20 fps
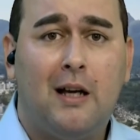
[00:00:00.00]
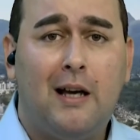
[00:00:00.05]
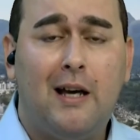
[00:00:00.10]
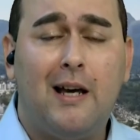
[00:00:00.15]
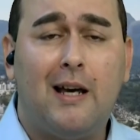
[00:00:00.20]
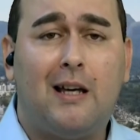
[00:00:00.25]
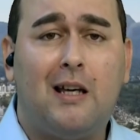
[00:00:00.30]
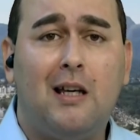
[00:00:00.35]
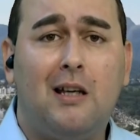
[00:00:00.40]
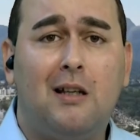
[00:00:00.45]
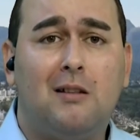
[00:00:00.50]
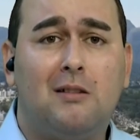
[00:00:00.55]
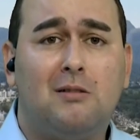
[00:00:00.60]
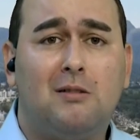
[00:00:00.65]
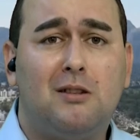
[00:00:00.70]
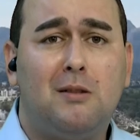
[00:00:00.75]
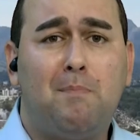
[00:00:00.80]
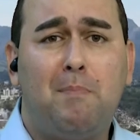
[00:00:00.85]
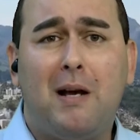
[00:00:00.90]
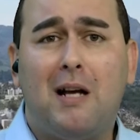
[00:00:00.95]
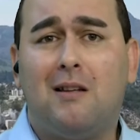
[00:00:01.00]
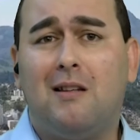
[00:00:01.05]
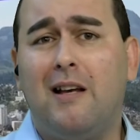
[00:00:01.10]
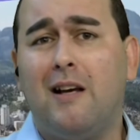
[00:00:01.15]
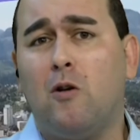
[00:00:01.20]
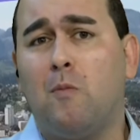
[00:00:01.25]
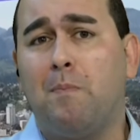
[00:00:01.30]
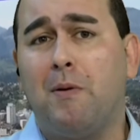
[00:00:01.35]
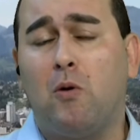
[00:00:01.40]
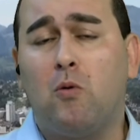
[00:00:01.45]
é, que se
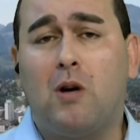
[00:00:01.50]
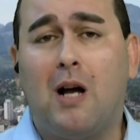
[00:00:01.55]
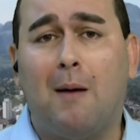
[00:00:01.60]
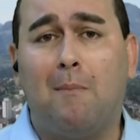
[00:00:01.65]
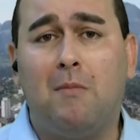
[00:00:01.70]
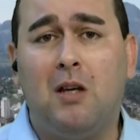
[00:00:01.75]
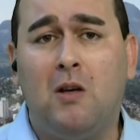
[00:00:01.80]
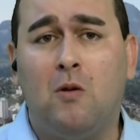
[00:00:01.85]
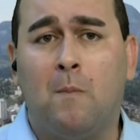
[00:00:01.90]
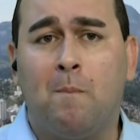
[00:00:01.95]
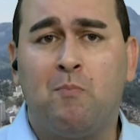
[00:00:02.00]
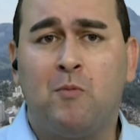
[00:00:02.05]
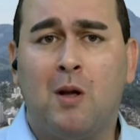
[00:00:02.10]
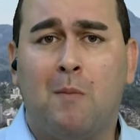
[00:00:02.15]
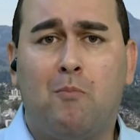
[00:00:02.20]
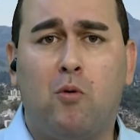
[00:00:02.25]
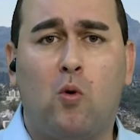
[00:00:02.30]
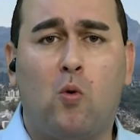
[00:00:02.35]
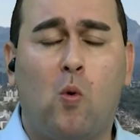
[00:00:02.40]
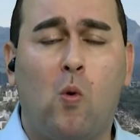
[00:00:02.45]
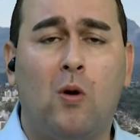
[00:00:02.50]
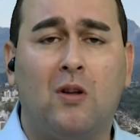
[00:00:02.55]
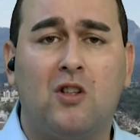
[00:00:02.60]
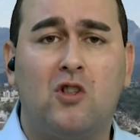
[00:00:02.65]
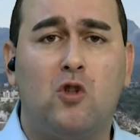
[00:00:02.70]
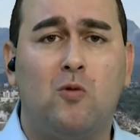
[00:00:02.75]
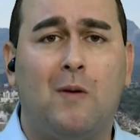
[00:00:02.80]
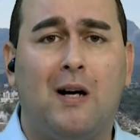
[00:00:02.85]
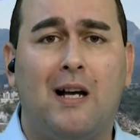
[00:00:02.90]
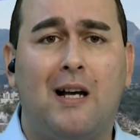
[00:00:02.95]
perderam pelo caminho por
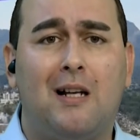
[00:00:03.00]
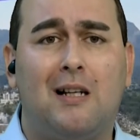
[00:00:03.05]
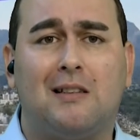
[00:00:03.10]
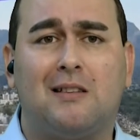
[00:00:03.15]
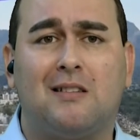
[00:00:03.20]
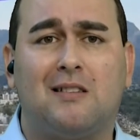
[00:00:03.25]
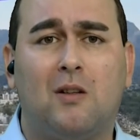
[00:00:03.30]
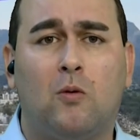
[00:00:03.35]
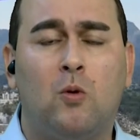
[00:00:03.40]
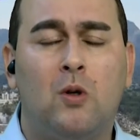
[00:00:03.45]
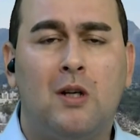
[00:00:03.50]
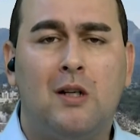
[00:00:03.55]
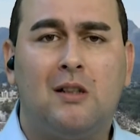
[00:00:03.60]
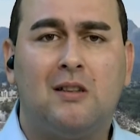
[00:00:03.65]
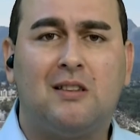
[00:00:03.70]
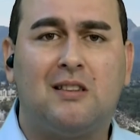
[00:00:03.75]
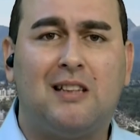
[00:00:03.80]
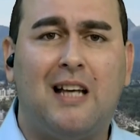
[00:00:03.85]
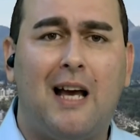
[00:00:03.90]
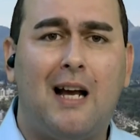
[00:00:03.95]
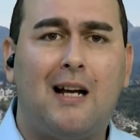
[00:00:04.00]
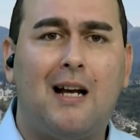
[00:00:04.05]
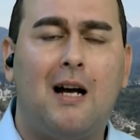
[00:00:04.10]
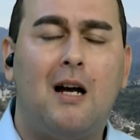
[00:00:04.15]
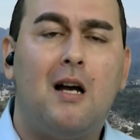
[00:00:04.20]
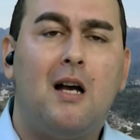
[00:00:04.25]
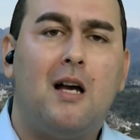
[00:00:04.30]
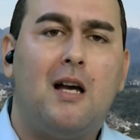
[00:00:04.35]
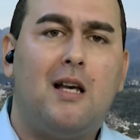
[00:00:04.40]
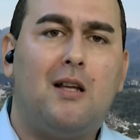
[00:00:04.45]
conta de uma relação
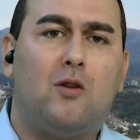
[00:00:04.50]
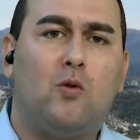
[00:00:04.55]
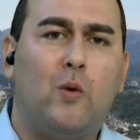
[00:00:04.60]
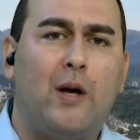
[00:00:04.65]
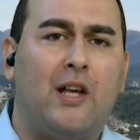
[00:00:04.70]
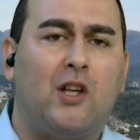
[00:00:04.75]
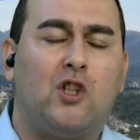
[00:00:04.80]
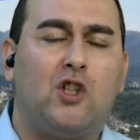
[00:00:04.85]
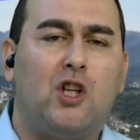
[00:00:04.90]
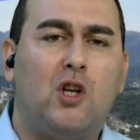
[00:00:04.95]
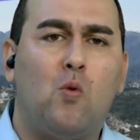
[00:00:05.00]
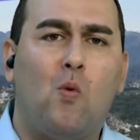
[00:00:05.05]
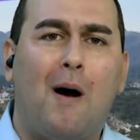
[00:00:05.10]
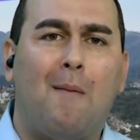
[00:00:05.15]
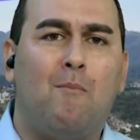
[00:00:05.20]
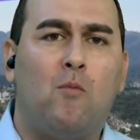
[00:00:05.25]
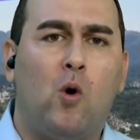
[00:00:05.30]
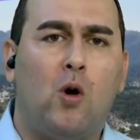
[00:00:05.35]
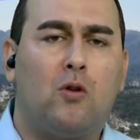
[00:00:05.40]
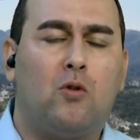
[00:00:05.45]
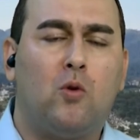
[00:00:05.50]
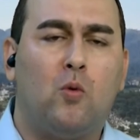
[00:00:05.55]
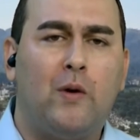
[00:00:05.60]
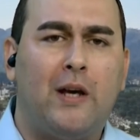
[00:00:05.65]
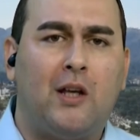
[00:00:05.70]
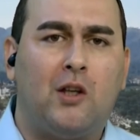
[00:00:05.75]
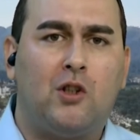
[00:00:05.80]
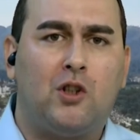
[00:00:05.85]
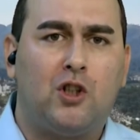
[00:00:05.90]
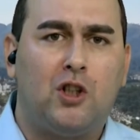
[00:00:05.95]
cega e doentia, um amor
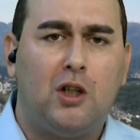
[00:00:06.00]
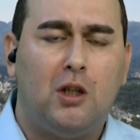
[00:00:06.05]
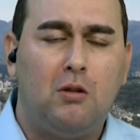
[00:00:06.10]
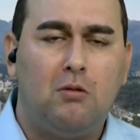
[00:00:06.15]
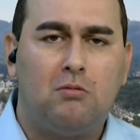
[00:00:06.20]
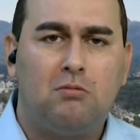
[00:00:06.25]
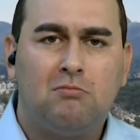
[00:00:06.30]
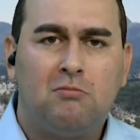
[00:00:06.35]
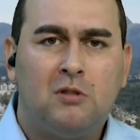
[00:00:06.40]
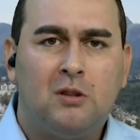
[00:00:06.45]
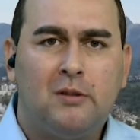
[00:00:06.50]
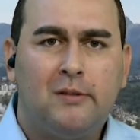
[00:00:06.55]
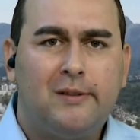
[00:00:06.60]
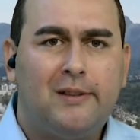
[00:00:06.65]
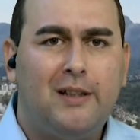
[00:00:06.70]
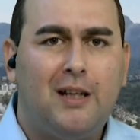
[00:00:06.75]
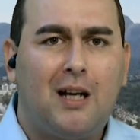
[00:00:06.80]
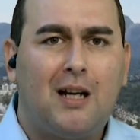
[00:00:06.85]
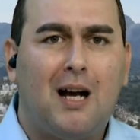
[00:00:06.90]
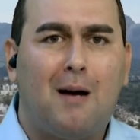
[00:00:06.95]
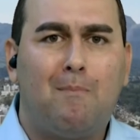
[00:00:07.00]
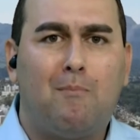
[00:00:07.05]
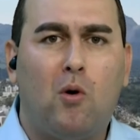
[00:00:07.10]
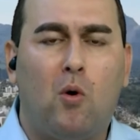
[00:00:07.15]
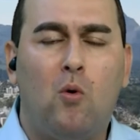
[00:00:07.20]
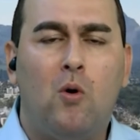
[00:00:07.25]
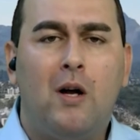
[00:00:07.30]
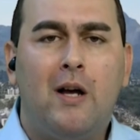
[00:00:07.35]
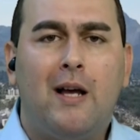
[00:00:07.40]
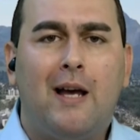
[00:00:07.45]
doentio que
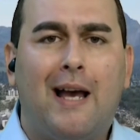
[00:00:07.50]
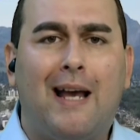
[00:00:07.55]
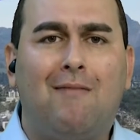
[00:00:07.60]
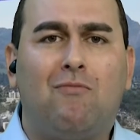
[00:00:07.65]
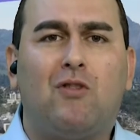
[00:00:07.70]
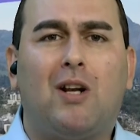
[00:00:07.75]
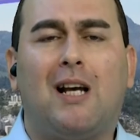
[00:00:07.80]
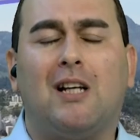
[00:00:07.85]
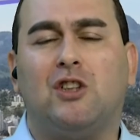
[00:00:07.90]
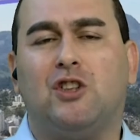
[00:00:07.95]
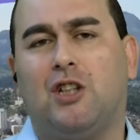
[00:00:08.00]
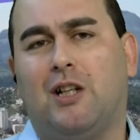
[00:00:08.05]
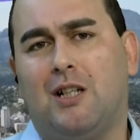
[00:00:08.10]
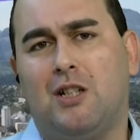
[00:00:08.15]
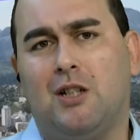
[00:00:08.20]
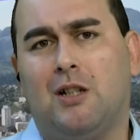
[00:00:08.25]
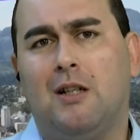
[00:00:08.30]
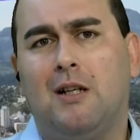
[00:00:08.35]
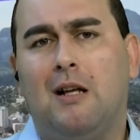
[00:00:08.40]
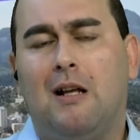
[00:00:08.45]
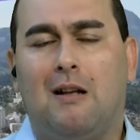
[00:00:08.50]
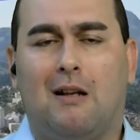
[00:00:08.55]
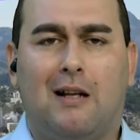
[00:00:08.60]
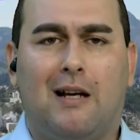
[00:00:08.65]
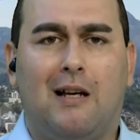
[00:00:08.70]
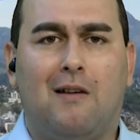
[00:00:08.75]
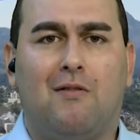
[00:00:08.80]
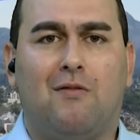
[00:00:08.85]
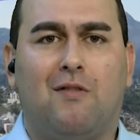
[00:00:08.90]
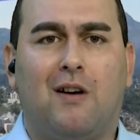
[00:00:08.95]
acabou em tragédia
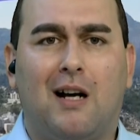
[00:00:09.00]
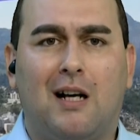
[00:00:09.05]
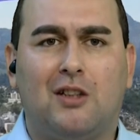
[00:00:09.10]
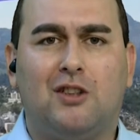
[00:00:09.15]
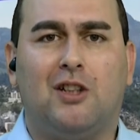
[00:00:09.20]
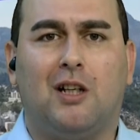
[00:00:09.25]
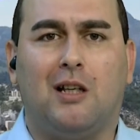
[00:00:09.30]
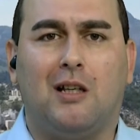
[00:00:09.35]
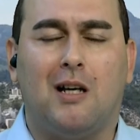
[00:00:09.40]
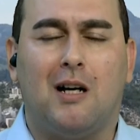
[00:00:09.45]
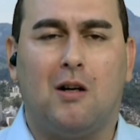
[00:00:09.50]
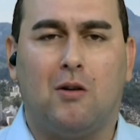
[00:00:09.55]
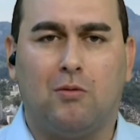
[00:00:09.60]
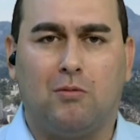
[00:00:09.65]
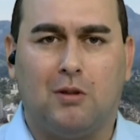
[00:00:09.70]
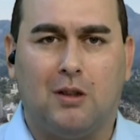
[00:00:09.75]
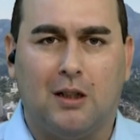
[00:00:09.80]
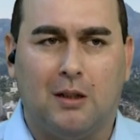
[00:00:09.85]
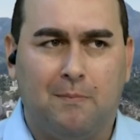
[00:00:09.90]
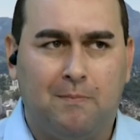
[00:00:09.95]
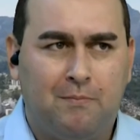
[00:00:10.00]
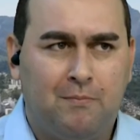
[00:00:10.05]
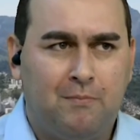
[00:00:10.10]
lá em Vargem Alta.